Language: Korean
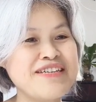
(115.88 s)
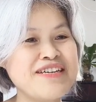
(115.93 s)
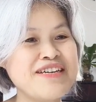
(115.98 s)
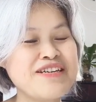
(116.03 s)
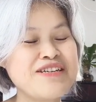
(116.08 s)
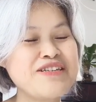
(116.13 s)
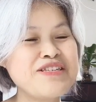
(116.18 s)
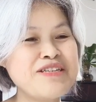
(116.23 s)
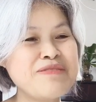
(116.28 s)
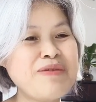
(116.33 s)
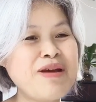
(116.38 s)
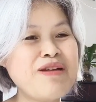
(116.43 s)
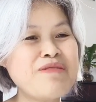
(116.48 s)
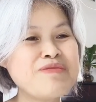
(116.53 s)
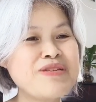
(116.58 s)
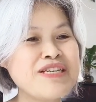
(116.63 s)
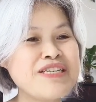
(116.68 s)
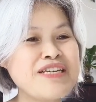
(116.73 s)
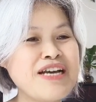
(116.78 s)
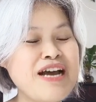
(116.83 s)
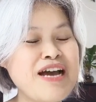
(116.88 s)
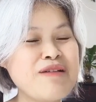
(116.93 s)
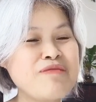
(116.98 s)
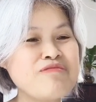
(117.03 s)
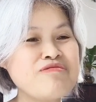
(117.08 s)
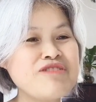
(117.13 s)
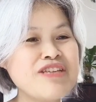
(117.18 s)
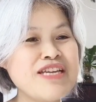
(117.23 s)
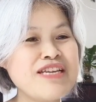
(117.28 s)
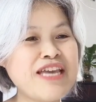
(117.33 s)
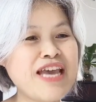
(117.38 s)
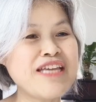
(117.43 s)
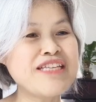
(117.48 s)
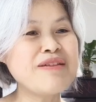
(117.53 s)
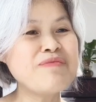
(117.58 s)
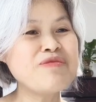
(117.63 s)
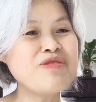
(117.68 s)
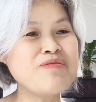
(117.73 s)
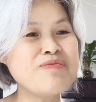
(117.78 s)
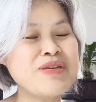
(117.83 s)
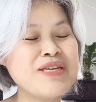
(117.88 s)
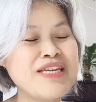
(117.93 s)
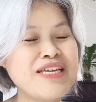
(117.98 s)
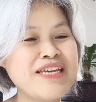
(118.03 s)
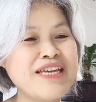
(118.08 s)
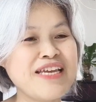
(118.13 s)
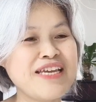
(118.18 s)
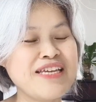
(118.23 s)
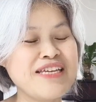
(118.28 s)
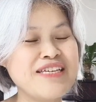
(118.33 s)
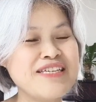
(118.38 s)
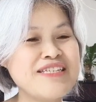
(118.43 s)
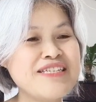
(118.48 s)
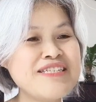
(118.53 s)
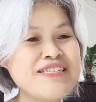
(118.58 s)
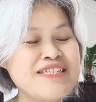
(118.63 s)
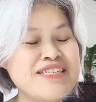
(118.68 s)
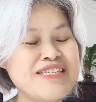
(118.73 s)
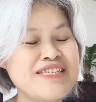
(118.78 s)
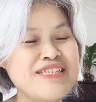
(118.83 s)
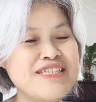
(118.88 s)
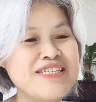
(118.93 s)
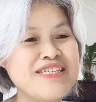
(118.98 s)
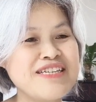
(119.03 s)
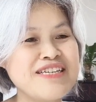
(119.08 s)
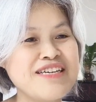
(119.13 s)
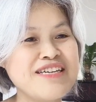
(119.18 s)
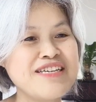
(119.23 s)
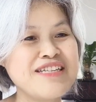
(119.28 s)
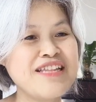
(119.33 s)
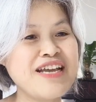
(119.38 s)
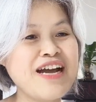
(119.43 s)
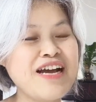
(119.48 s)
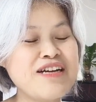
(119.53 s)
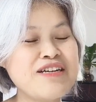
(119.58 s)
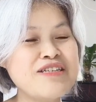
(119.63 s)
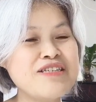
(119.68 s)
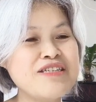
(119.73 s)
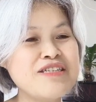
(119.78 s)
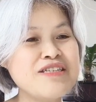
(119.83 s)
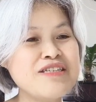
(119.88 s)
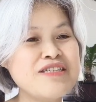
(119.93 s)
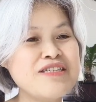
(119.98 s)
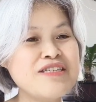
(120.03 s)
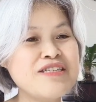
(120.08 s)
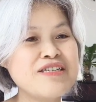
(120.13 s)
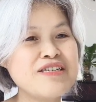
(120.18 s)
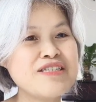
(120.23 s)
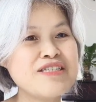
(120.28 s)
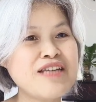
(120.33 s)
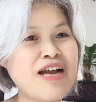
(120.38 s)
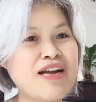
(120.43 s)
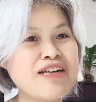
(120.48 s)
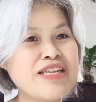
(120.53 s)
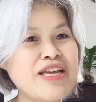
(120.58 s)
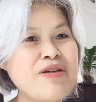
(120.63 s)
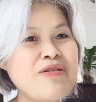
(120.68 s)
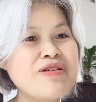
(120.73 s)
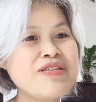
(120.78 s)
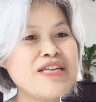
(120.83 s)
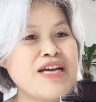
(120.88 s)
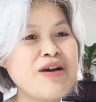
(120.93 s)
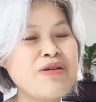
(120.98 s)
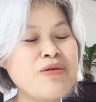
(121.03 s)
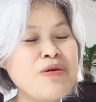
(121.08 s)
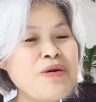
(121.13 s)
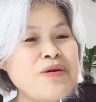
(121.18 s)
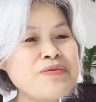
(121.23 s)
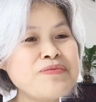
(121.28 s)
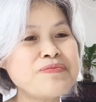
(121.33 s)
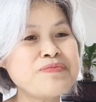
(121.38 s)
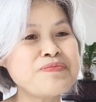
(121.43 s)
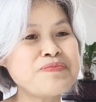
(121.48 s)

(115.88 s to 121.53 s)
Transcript: 그 시발놈 새끼가 문재인 개잡놈이 응? 내가 그 장태원이하고